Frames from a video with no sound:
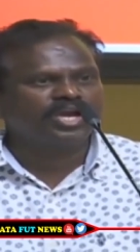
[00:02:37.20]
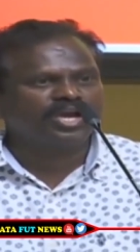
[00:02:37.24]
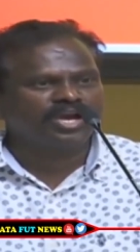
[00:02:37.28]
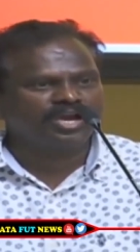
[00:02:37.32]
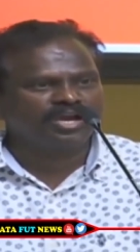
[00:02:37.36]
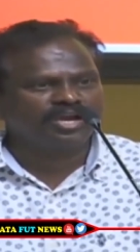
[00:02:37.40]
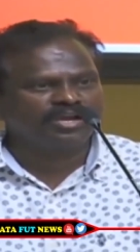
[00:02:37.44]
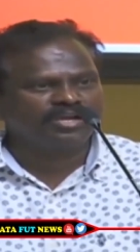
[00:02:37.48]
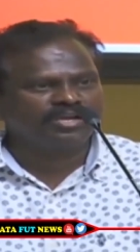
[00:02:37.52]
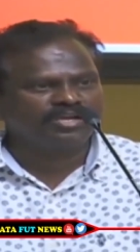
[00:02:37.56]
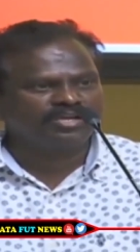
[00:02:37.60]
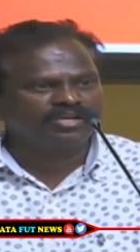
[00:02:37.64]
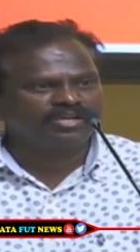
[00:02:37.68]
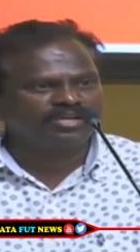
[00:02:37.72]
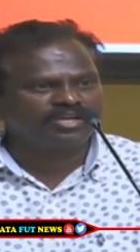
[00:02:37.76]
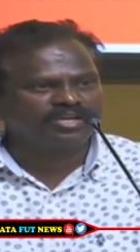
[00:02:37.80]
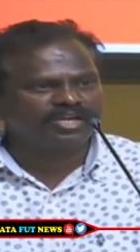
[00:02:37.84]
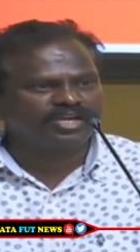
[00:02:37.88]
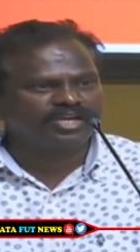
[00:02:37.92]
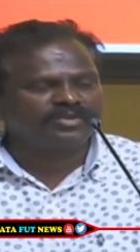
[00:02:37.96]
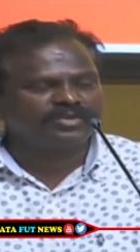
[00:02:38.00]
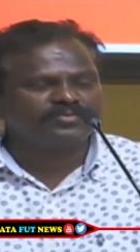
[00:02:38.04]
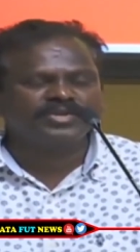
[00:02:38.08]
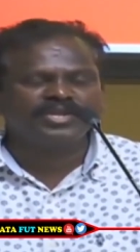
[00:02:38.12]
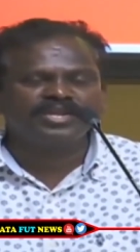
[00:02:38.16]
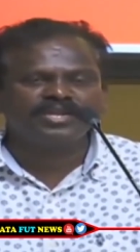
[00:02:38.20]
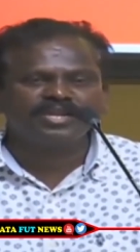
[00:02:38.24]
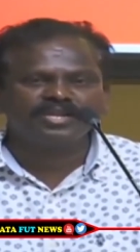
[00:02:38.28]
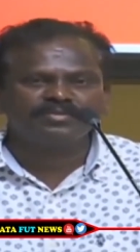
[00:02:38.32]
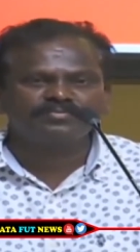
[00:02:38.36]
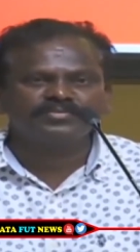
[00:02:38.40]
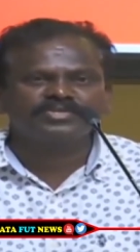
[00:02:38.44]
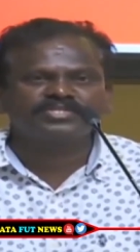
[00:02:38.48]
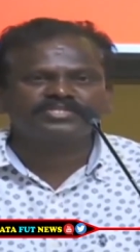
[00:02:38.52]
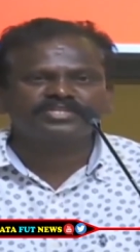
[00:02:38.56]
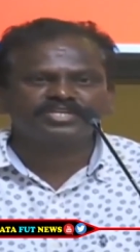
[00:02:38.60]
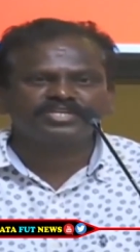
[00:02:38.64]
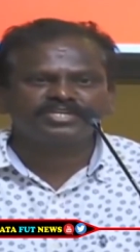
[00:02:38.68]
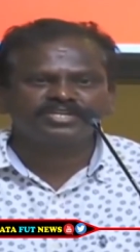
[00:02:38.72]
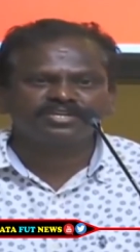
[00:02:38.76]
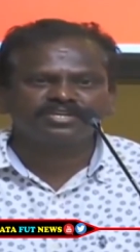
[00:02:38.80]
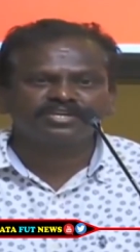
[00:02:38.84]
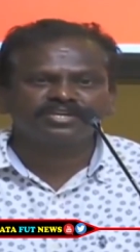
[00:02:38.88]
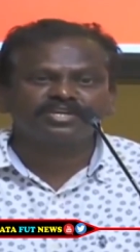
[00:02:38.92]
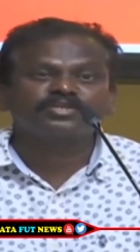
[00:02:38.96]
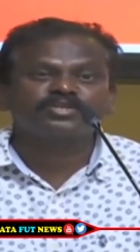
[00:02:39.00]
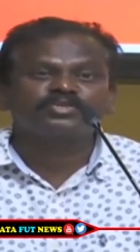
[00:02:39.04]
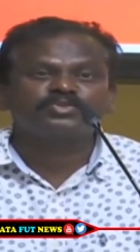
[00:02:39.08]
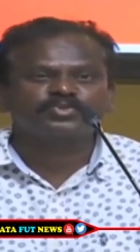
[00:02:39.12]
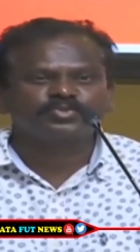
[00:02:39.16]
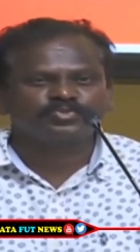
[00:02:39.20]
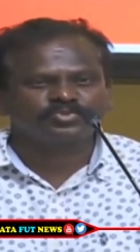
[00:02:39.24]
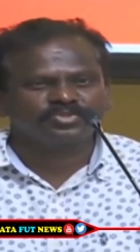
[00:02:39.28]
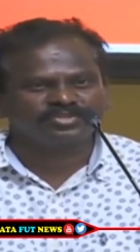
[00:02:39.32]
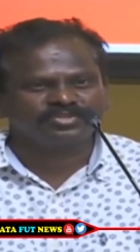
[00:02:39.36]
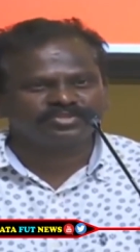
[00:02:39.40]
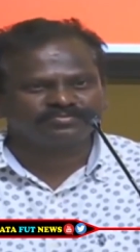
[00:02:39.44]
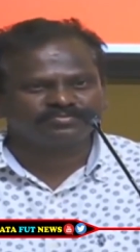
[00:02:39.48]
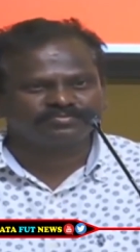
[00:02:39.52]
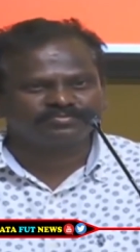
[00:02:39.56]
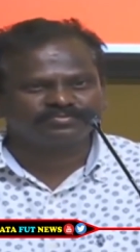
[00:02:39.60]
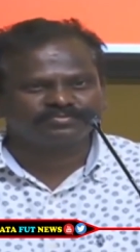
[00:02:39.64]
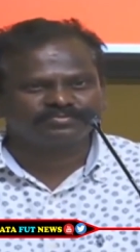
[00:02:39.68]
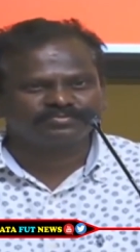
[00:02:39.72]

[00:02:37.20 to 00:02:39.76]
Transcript: ఒక క్రిమినల్ అడ్మినిస్ట్రేషన్ నడుస్తుంది